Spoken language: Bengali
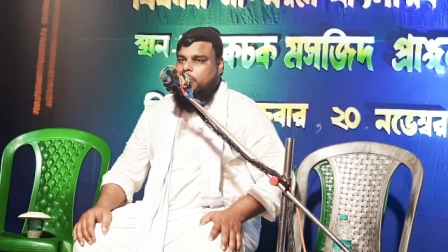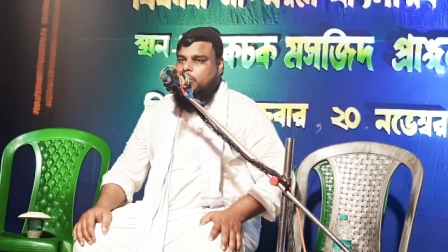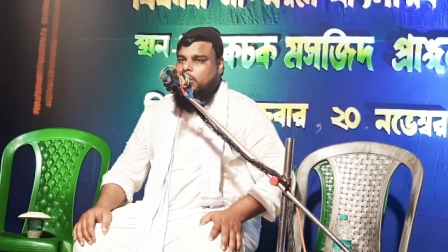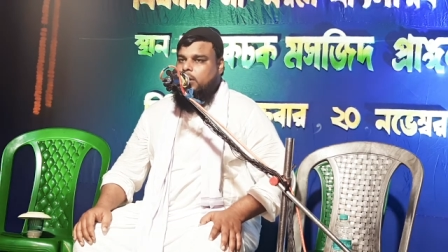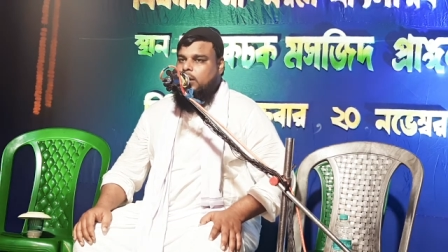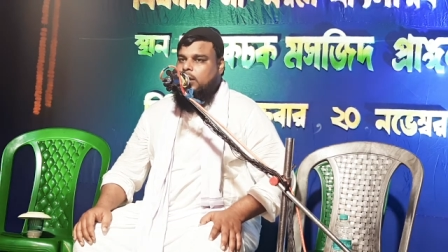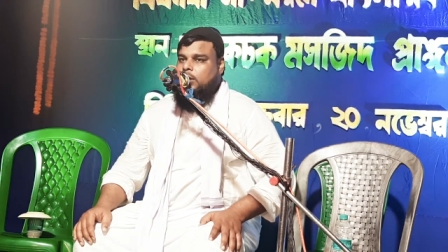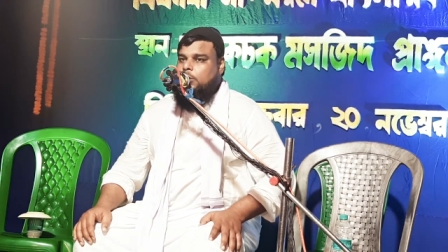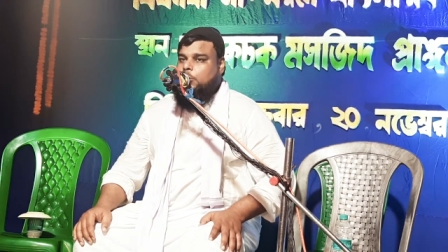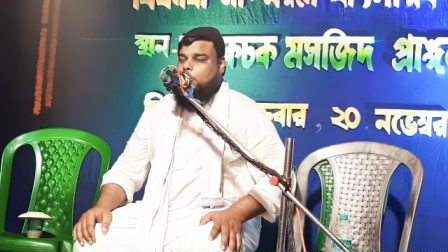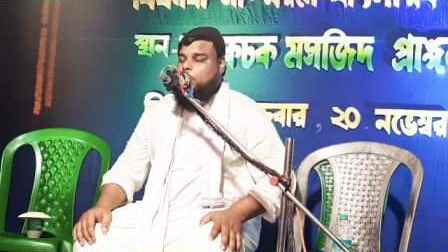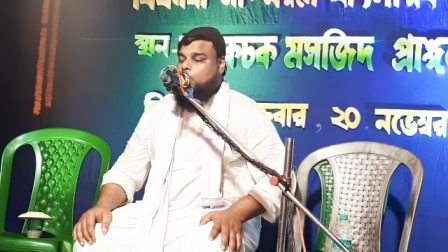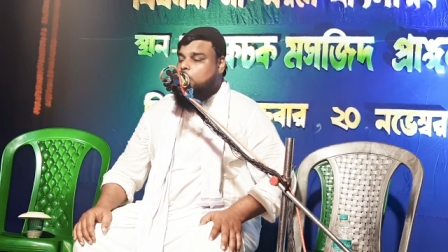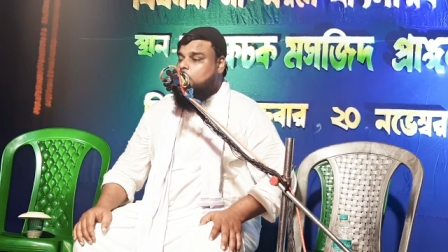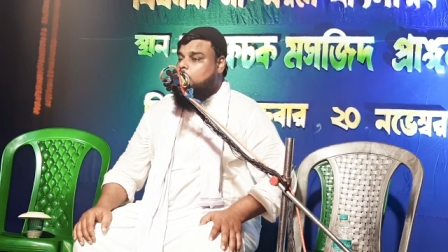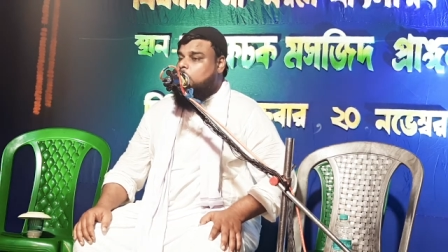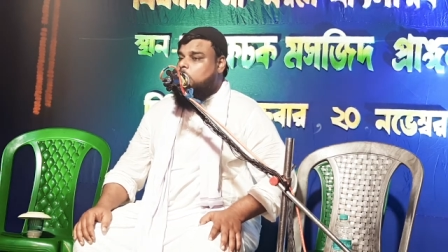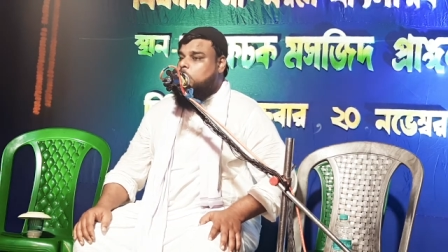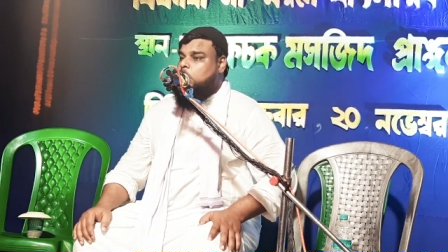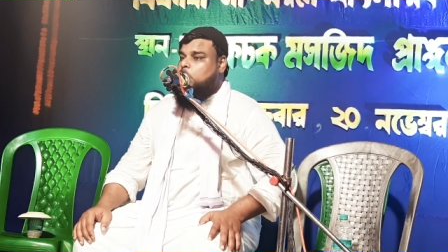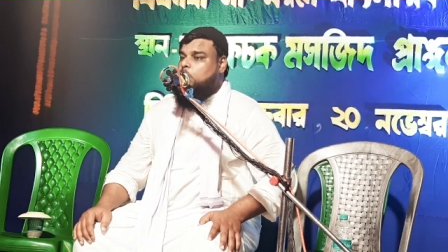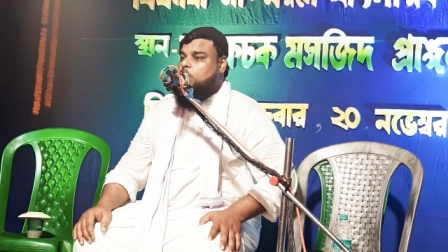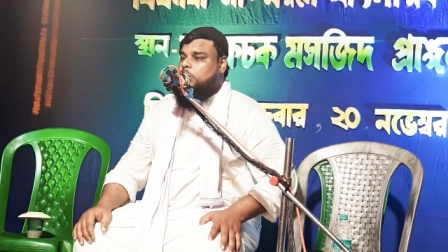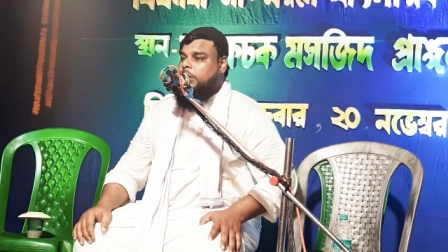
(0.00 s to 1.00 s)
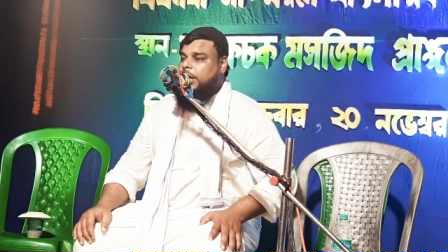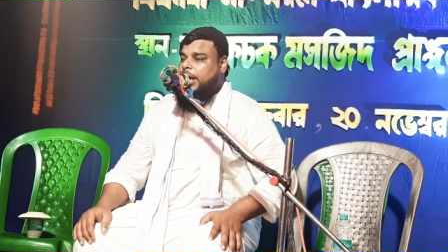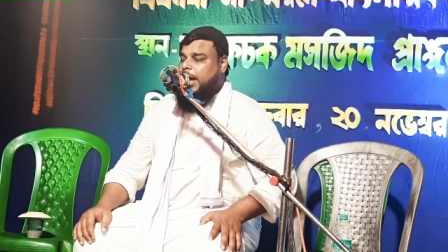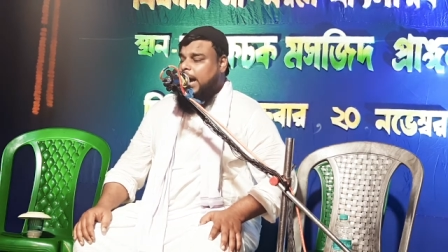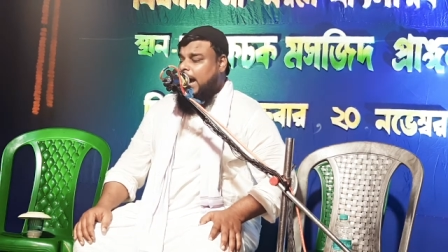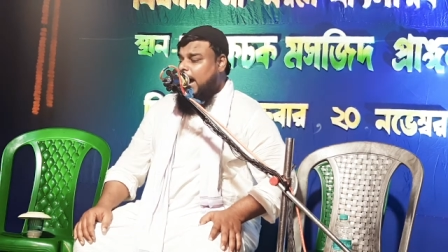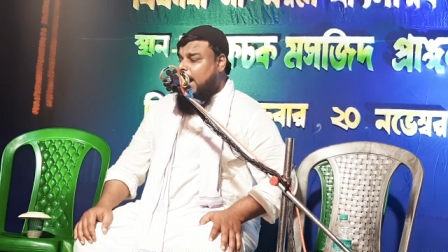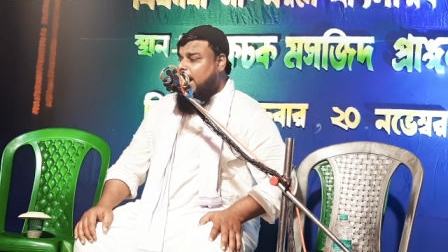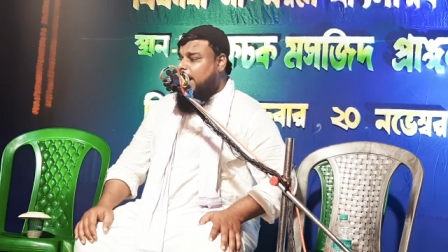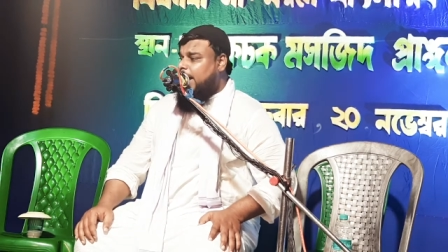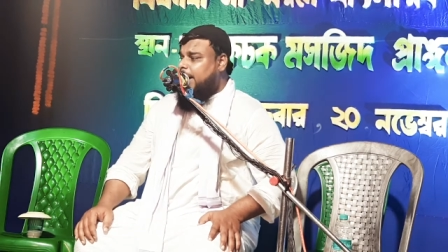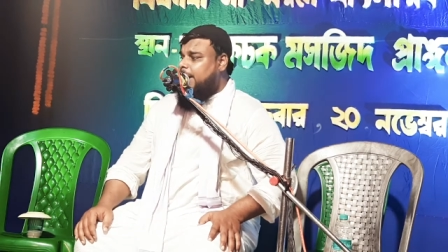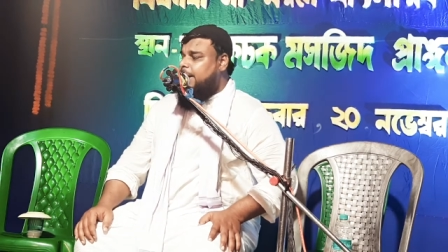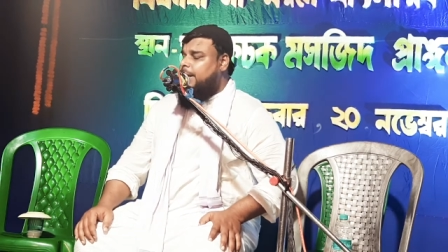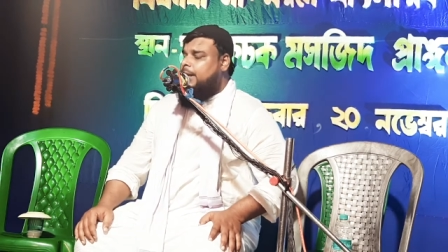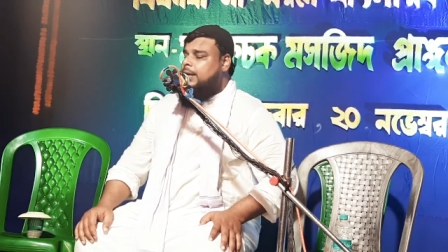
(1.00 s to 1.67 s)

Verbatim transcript: বললেন সঙ্গে সঙ্গে উঠে হ্যাঁ